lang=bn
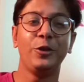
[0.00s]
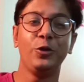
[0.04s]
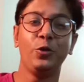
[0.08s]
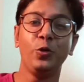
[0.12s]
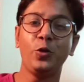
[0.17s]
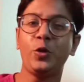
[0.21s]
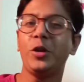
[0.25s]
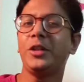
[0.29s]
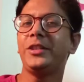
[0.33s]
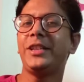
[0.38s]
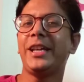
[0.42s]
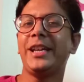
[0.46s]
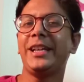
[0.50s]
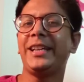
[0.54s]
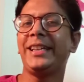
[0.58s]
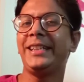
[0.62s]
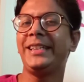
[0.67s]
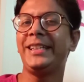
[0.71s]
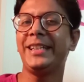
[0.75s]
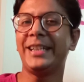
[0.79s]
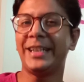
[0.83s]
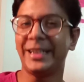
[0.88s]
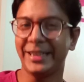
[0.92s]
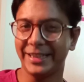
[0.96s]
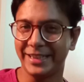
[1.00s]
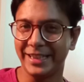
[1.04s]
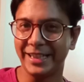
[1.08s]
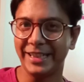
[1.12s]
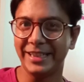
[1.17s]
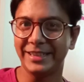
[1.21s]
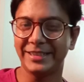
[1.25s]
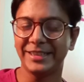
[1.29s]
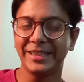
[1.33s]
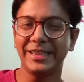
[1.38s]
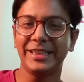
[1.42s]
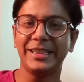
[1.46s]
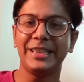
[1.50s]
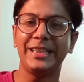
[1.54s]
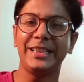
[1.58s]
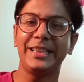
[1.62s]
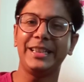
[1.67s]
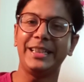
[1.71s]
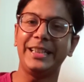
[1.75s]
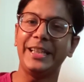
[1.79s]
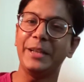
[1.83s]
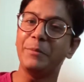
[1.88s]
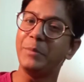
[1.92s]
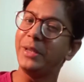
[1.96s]
দুটো জায়গায় গিয়ে আটকে গেছে
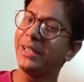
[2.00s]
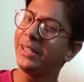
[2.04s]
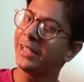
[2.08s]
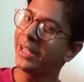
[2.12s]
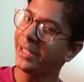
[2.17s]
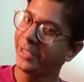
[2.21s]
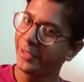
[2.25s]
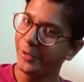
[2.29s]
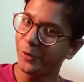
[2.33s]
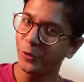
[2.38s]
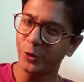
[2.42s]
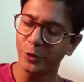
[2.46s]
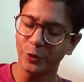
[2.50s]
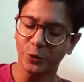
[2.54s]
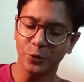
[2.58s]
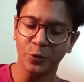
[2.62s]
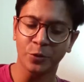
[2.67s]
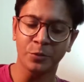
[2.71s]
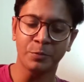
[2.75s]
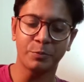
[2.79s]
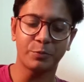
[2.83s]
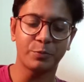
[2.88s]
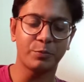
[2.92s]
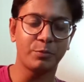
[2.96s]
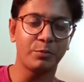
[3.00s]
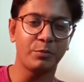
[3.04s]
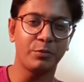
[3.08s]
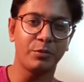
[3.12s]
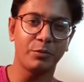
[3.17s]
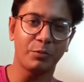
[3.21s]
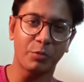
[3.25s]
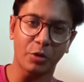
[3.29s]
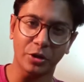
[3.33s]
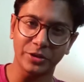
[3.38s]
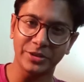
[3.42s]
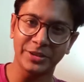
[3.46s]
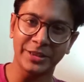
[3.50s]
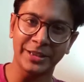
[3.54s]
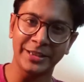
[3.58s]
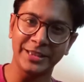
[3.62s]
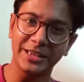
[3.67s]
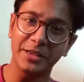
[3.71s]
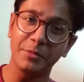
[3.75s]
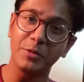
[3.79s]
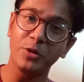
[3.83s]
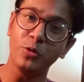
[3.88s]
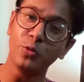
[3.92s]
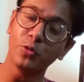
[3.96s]
গেমিং নাইনটিও হয়তো প্রসেসর
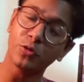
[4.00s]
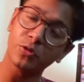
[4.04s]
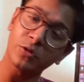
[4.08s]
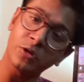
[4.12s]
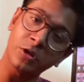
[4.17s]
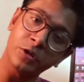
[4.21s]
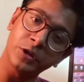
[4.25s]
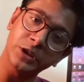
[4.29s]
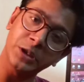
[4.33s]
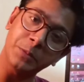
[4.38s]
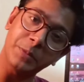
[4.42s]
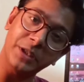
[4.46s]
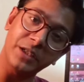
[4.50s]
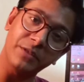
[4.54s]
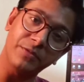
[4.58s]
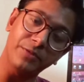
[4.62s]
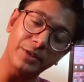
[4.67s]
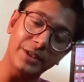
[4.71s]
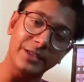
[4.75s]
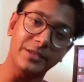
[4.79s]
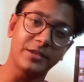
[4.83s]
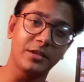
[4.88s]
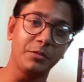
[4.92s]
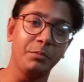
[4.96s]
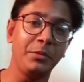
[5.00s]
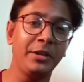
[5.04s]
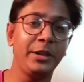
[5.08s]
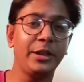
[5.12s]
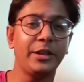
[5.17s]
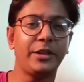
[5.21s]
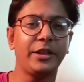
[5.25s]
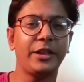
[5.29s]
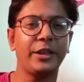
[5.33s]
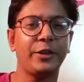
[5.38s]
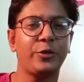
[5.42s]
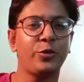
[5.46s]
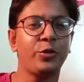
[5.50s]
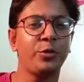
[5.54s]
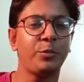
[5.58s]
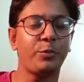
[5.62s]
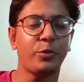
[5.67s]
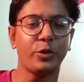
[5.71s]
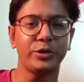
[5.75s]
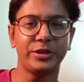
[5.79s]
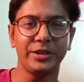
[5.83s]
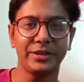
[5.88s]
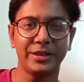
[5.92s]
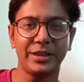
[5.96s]
হিসেবে ইউজ করা হতে পারে ফার্স্ট মিডিয়াটেকের কোনো
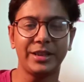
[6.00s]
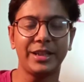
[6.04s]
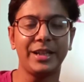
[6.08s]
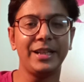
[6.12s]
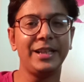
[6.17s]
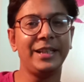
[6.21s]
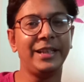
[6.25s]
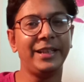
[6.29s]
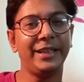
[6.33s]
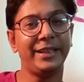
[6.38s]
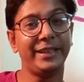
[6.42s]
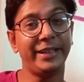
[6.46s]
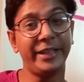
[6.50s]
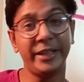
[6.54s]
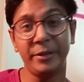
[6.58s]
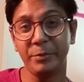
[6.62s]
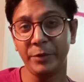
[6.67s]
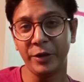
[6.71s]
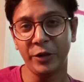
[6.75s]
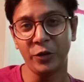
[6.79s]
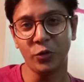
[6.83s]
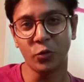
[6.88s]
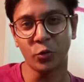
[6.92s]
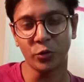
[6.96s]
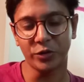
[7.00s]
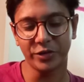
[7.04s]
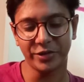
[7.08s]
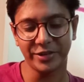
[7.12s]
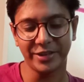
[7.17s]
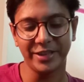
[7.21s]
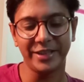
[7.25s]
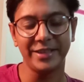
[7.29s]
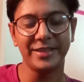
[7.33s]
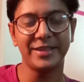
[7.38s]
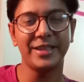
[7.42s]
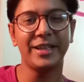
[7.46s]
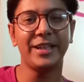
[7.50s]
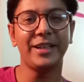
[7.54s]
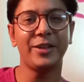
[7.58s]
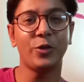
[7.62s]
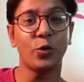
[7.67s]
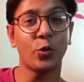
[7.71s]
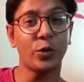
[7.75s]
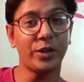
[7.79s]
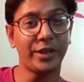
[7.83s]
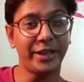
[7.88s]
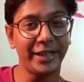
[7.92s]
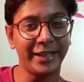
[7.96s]
প্রসেসর রেডমি নোট সিরিজে
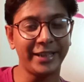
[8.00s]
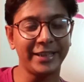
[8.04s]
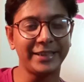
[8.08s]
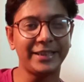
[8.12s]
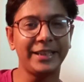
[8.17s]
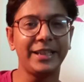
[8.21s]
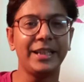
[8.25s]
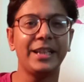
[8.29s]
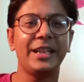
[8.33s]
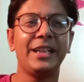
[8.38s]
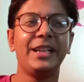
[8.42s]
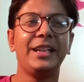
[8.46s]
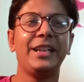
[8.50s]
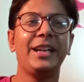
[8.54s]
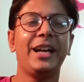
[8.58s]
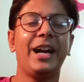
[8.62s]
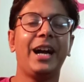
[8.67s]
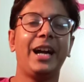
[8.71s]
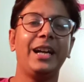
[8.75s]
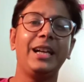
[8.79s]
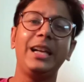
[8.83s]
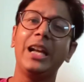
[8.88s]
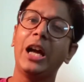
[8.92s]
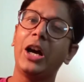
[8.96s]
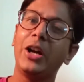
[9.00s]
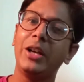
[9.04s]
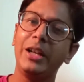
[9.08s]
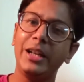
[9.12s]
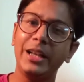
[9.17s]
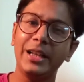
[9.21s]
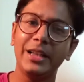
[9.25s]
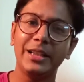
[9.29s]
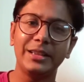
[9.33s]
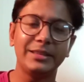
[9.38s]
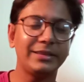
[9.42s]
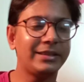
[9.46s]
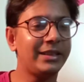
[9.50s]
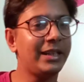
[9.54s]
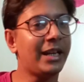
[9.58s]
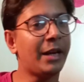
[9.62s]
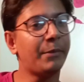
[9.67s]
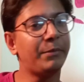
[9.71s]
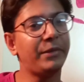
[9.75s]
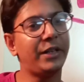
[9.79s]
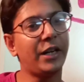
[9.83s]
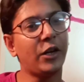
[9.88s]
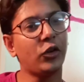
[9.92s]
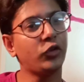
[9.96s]
নোট টেনেতে আর নাহলে
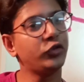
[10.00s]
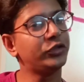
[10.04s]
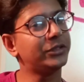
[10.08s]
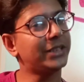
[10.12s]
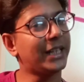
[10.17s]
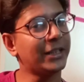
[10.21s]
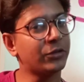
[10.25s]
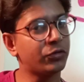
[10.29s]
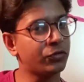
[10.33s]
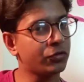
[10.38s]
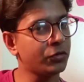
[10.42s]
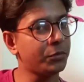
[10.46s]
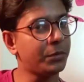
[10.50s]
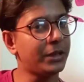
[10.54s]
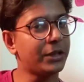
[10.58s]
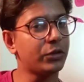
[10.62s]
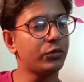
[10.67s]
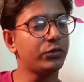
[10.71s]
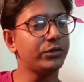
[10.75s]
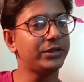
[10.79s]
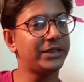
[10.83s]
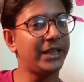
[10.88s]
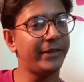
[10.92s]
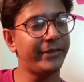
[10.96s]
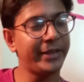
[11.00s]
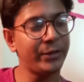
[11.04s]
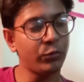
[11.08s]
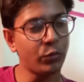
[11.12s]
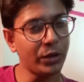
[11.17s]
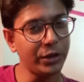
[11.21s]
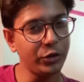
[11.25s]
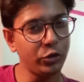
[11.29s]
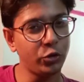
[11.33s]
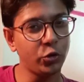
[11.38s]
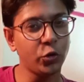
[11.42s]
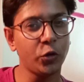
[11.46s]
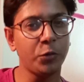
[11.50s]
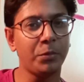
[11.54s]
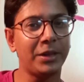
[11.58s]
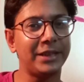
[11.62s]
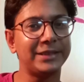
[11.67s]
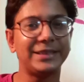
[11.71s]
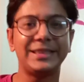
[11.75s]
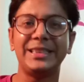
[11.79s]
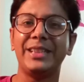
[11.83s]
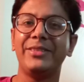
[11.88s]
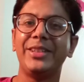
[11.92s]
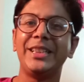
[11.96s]
স্ন্যাপড্রাগন সাতশো বারো সেভেন ওয়ান টু
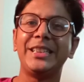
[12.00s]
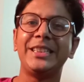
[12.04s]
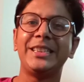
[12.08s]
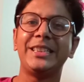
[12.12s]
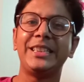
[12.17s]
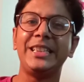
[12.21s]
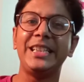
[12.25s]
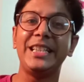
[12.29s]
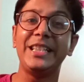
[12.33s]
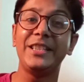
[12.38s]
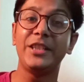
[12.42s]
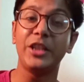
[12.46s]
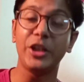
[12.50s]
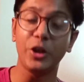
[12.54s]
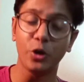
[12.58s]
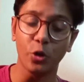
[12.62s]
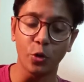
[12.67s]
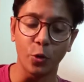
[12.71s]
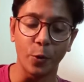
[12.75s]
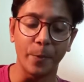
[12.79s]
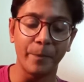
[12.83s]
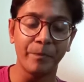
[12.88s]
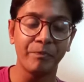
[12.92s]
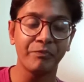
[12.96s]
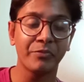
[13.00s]
বা সেভেন থ্রি জিরো